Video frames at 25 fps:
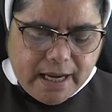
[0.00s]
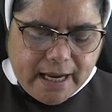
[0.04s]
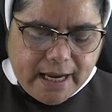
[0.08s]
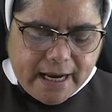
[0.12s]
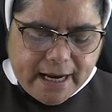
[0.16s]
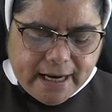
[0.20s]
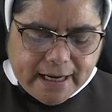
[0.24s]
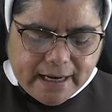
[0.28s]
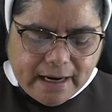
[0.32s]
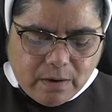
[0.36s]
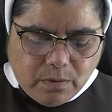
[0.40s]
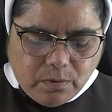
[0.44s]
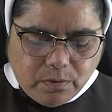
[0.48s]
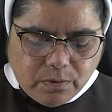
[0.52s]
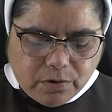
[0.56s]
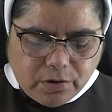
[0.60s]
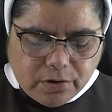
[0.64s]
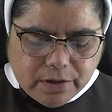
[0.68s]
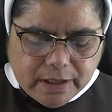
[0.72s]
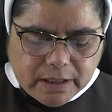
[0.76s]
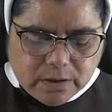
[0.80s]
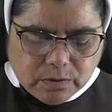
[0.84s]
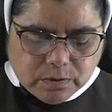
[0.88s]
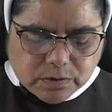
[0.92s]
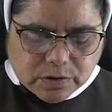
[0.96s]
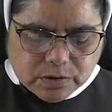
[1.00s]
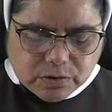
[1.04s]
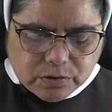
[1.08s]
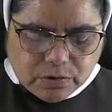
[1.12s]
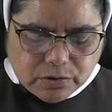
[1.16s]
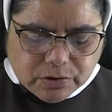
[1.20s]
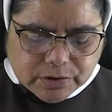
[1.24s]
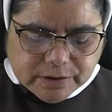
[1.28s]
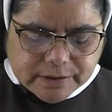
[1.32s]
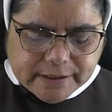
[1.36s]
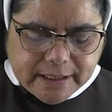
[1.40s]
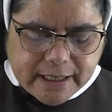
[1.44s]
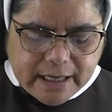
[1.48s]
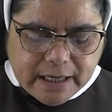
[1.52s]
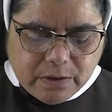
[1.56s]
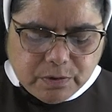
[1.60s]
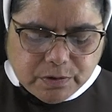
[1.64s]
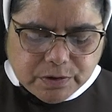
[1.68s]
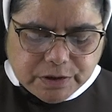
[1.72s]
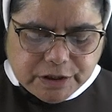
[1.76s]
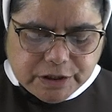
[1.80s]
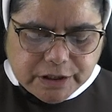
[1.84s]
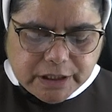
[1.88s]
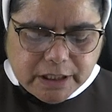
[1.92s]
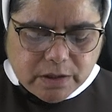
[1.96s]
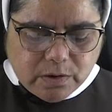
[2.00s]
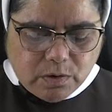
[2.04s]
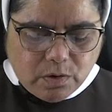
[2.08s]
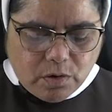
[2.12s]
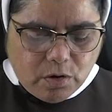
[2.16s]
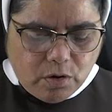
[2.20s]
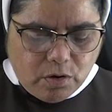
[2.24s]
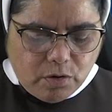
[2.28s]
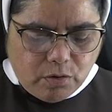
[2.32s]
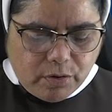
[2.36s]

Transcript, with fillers: era uno de los dos que oyeron